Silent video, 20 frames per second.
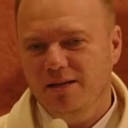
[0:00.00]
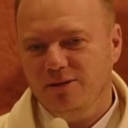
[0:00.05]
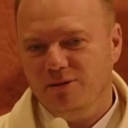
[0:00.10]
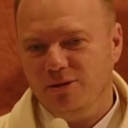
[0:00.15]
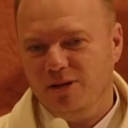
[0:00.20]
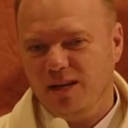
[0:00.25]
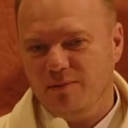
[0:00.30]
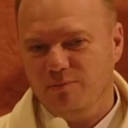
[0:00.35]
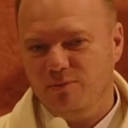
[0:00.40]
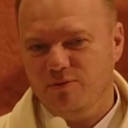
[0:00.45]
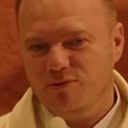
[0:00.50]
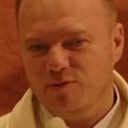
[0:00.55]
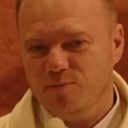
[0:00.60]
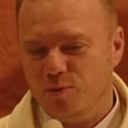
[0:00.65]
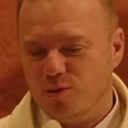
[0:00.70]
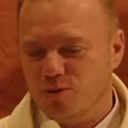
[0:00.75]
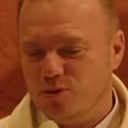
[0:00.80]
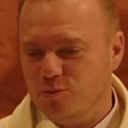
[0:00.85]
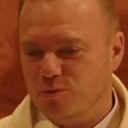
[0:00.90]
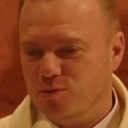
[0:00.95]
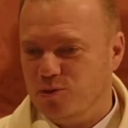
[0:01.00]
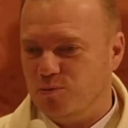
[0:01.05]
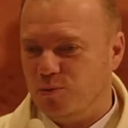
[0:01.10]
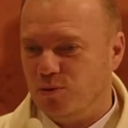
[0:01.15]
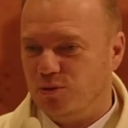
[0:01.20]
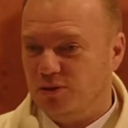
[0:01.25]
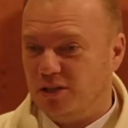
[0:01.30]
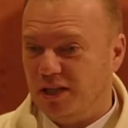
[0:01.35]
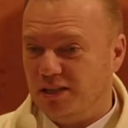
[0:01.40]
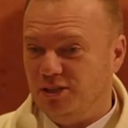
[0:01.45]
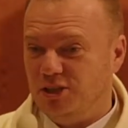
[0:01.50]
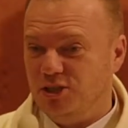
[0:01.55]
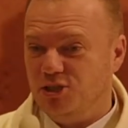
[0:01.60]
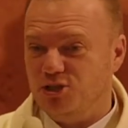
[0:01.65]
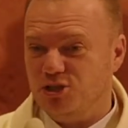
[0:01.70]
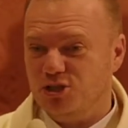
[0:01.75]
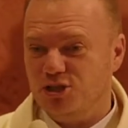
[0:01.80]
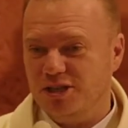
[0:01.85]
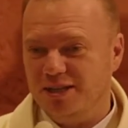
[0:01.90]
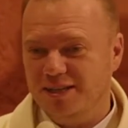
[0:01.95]
to jakby w sposób
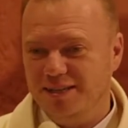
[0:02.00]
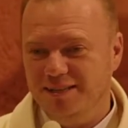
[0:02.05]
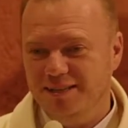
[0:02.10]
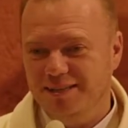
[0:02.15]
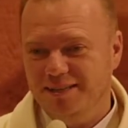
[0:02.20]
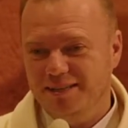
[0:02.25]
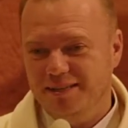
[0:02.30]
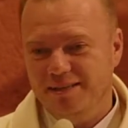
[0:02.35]
spontaniczny,